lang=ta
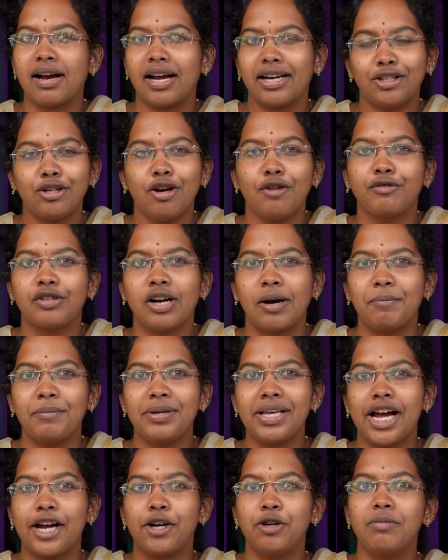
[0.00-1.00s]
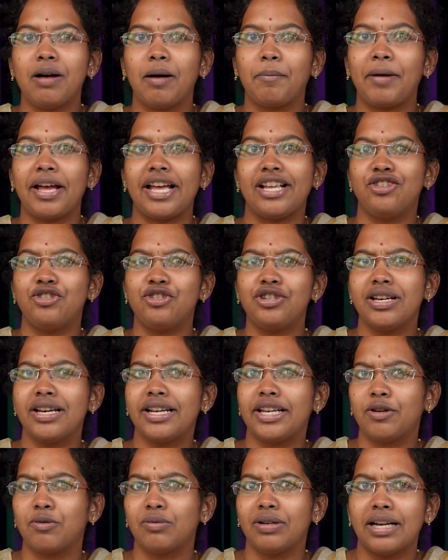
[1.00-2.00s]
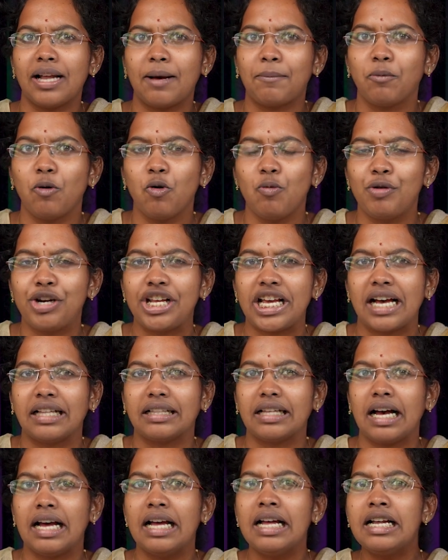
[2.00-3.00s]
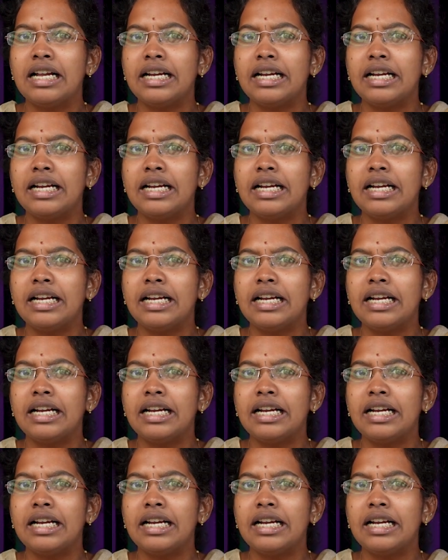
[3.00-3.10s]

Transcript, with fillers: கட் ஆஃப் கம்மியாயிடும் அப்போ என்ஜினியரிங்குள்ளே நான் போக முடியாதா